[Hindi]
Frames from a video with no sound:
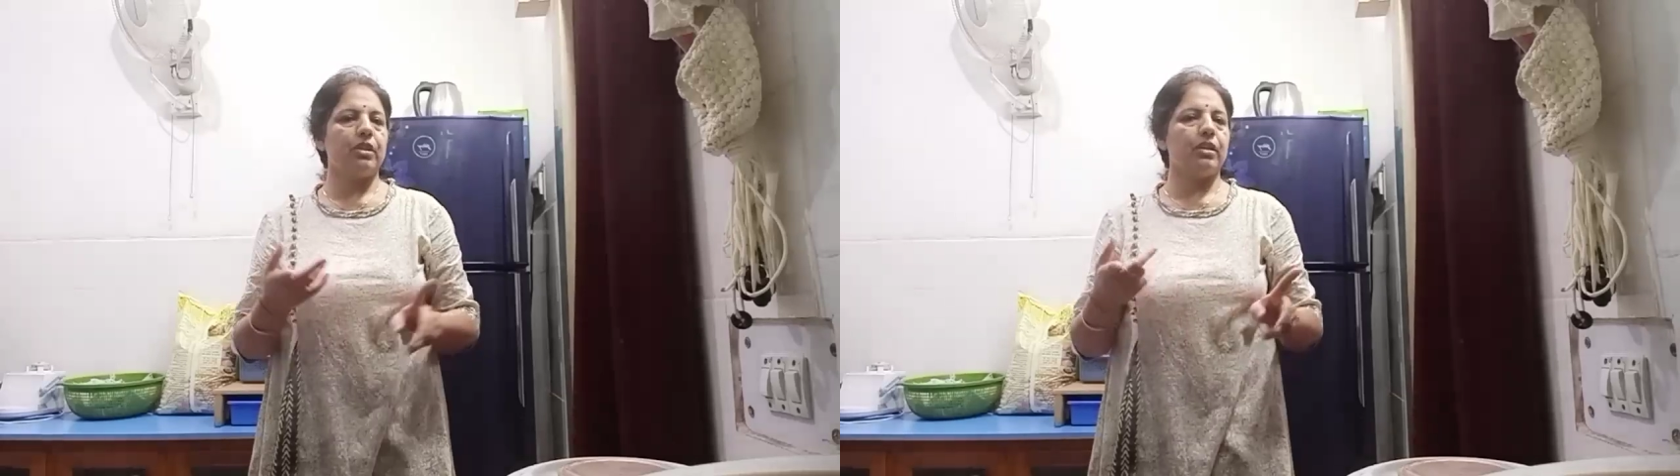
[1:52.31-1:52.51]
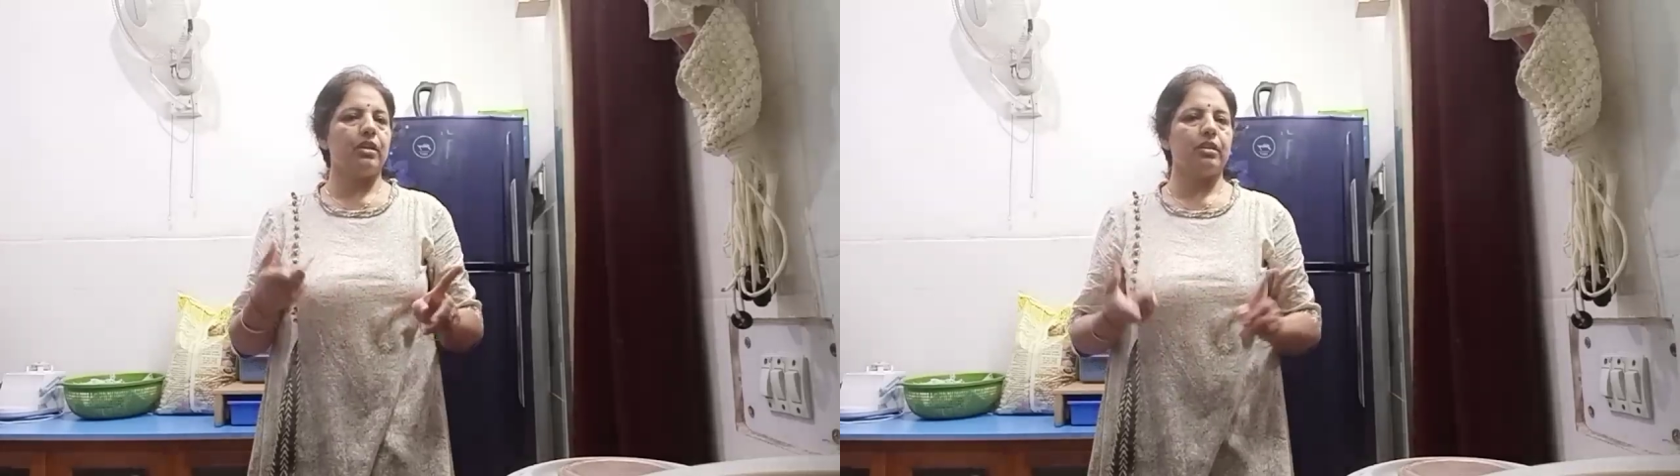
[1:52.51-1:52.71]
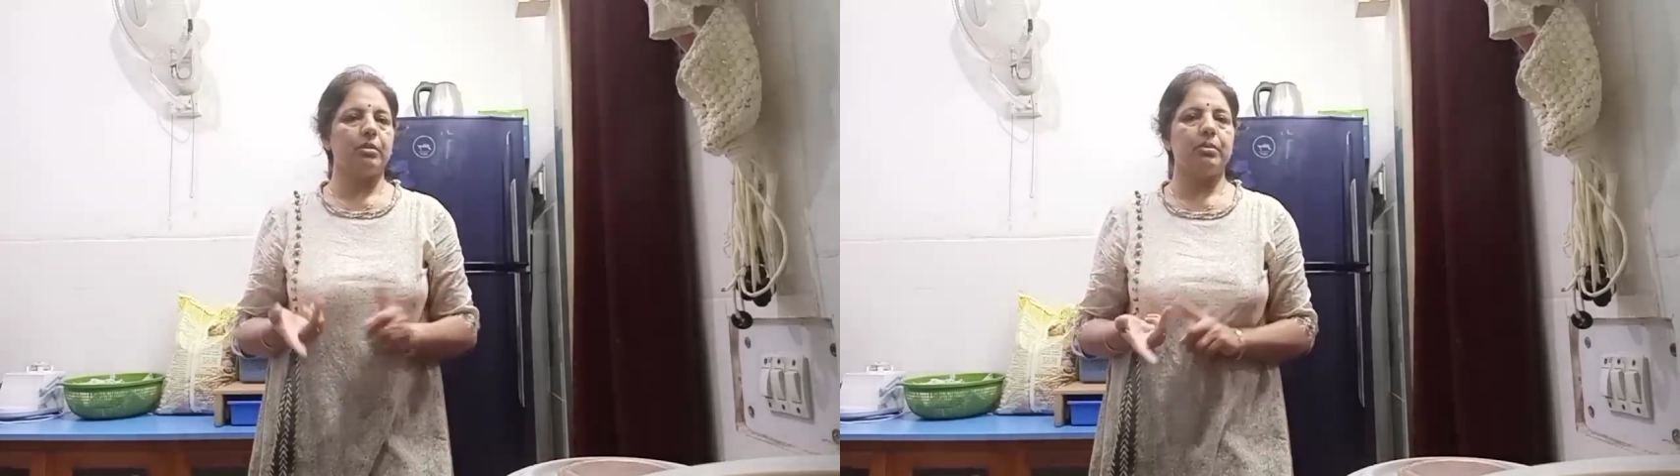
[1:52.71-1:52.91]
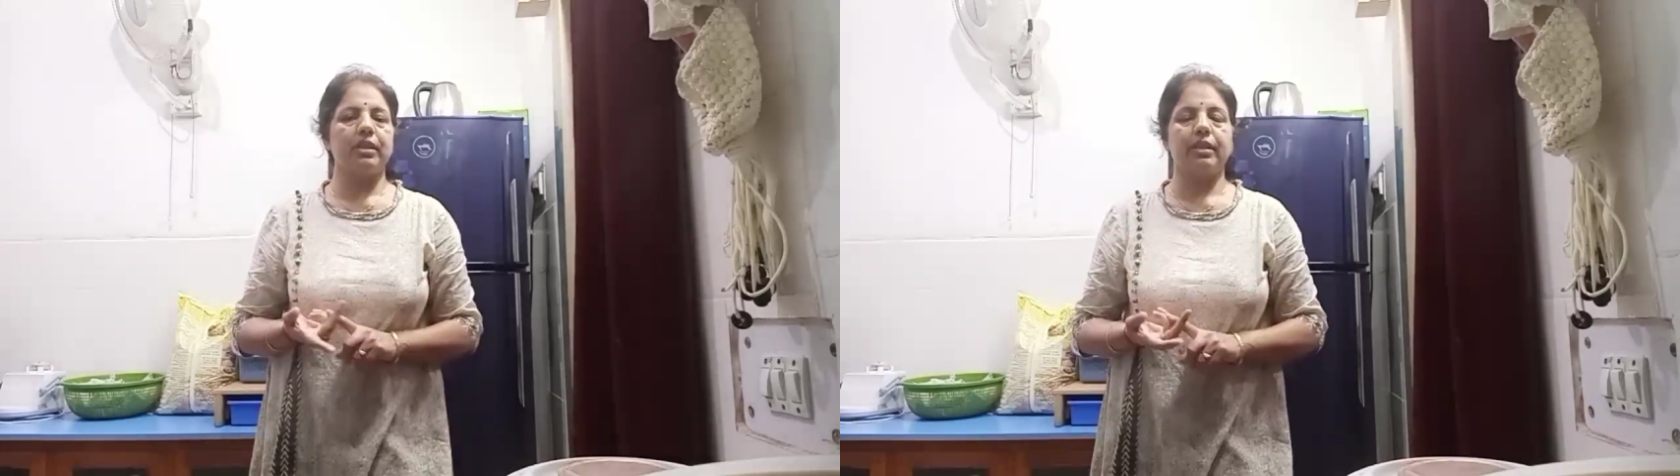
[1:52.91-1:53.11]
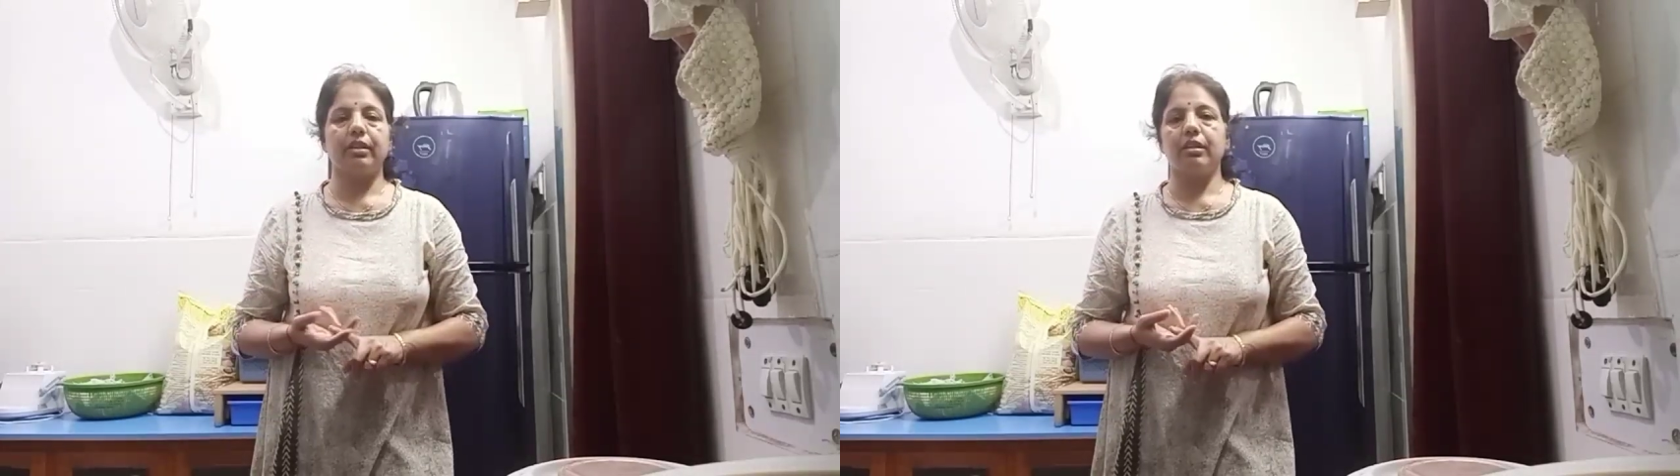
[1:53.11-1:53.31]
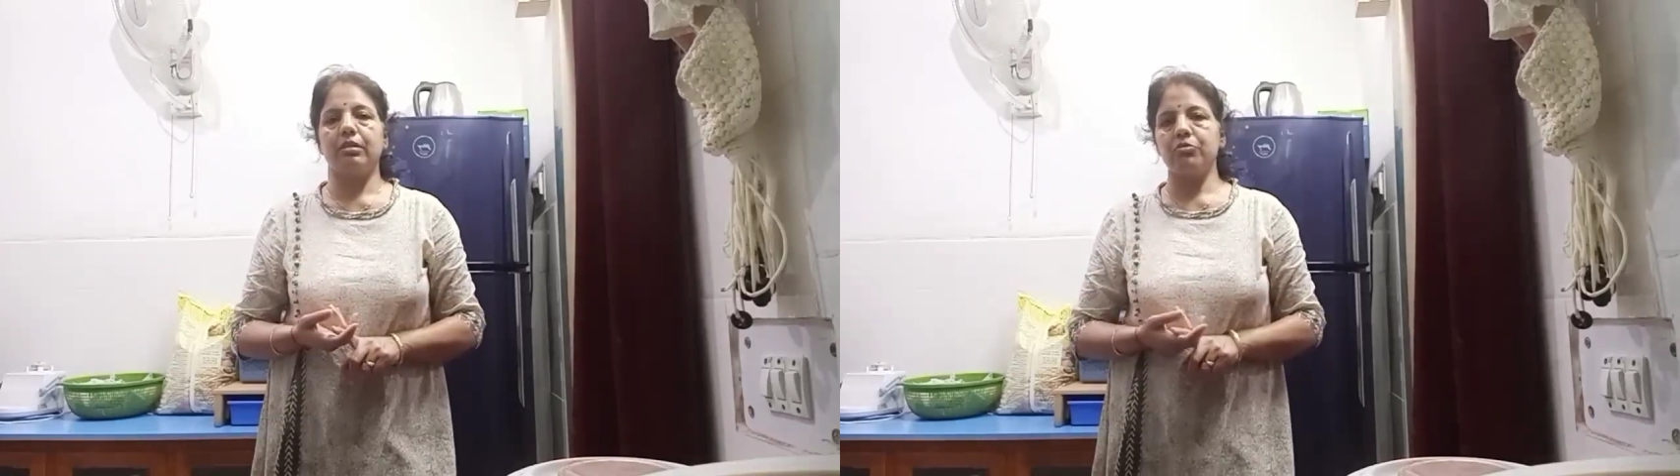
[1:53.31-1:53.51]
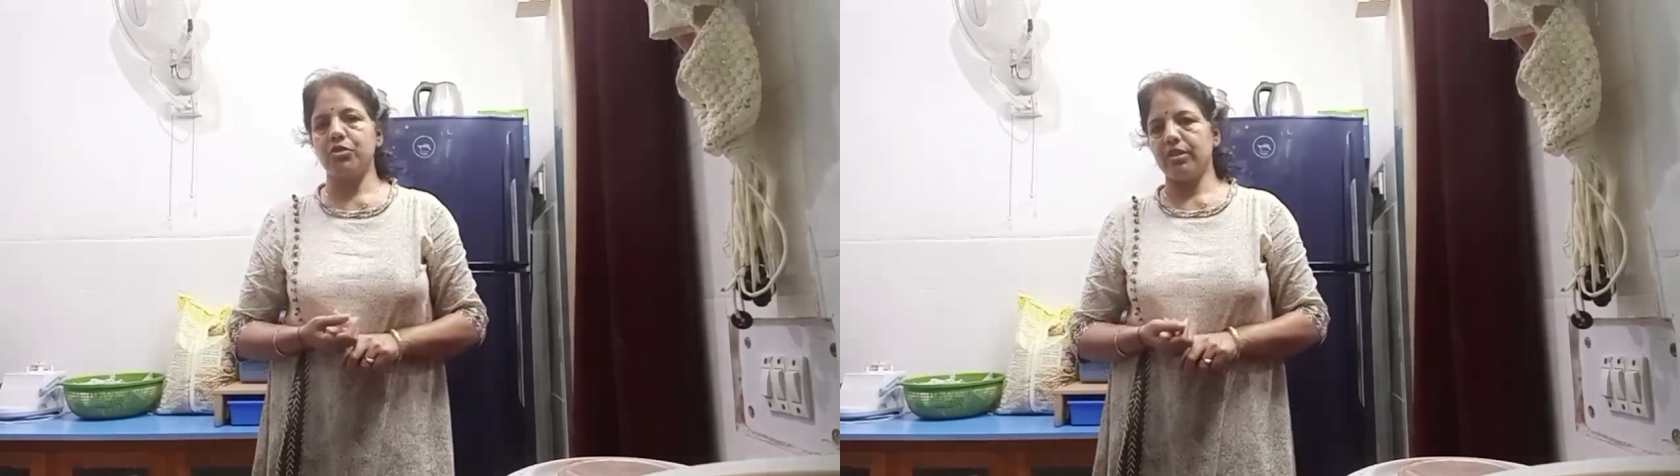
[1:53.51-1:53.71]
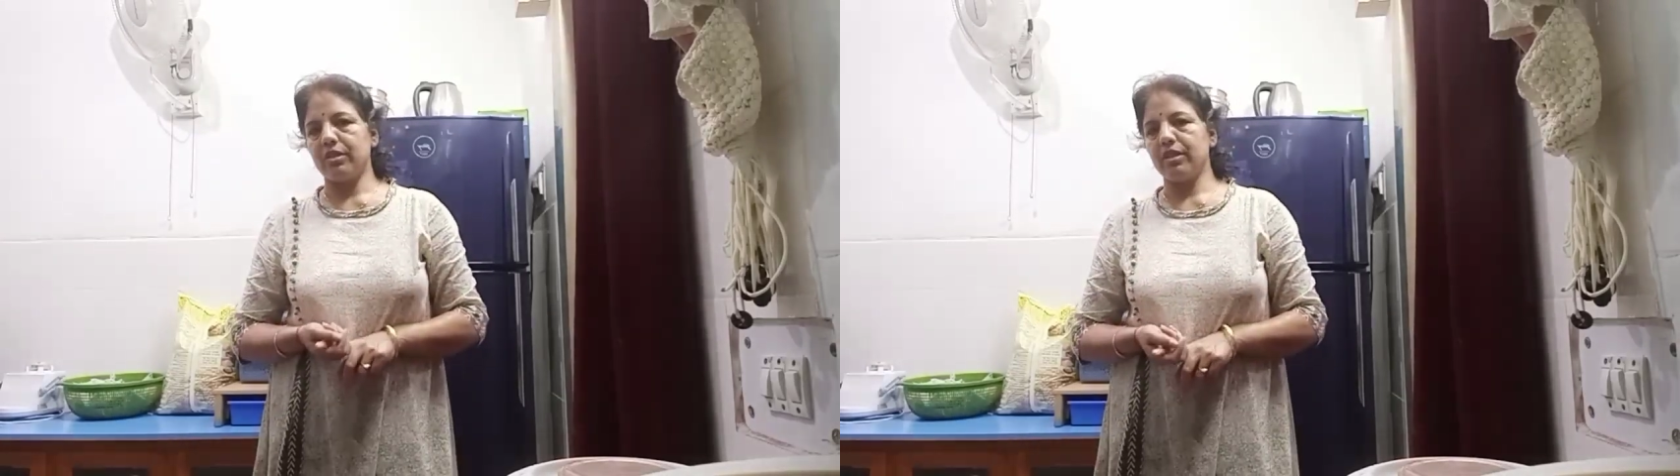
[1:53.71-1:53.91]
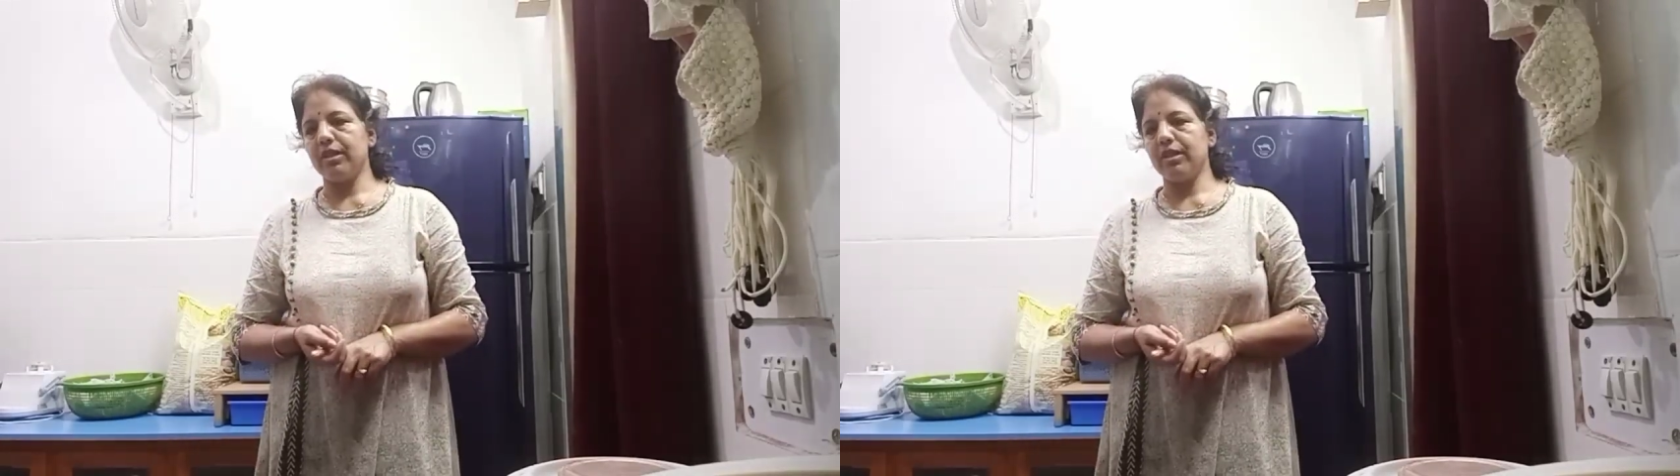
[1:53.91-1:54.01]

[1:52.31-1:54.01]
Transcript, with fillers: डाल के बनाएंगे हम चटनी